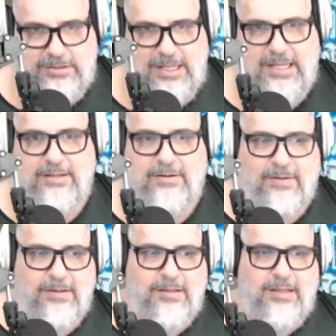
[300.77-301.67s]
tá?
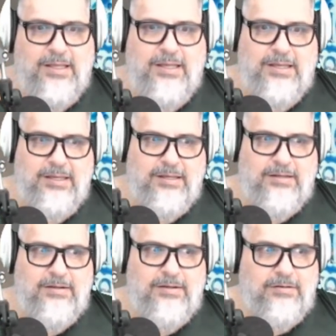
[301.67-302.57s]

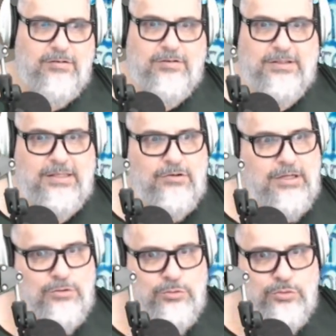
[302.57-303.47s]
É, citar o
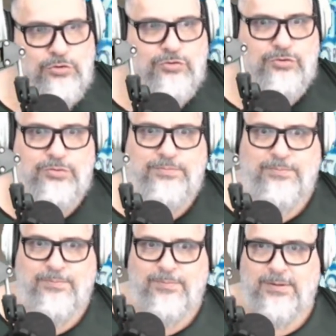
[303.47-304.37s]
Gatuso, é,
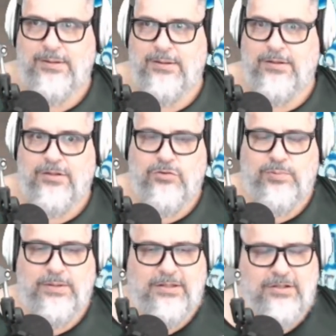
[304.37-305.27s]

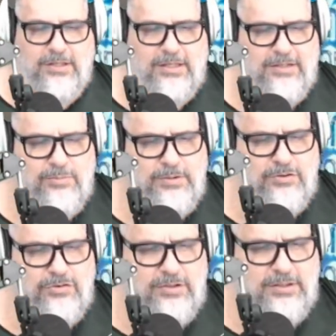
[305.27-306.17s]
Espírito,
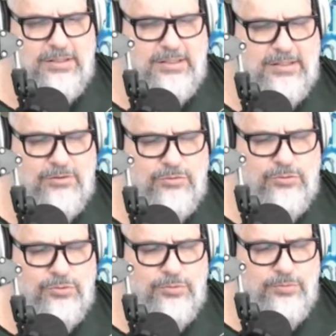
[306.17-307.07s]
Espírito, é,
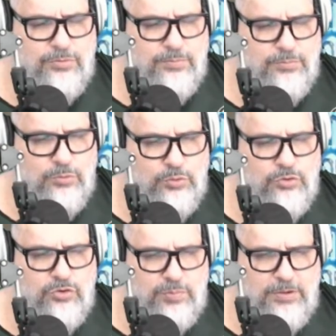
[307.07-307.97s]
o
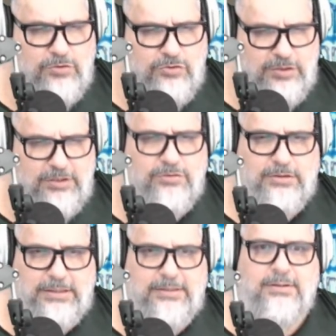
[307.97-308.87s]
Nuno Espírito Santo,
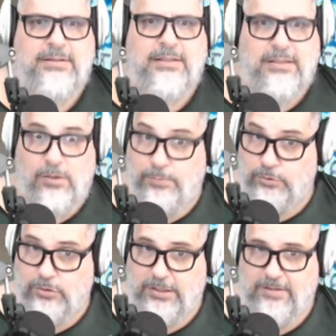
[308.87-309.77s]
né? que é um
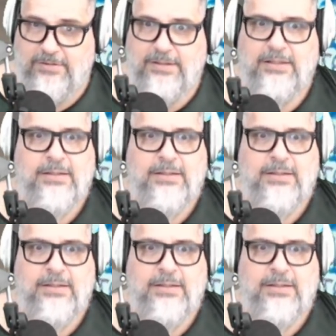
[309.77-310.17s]
português.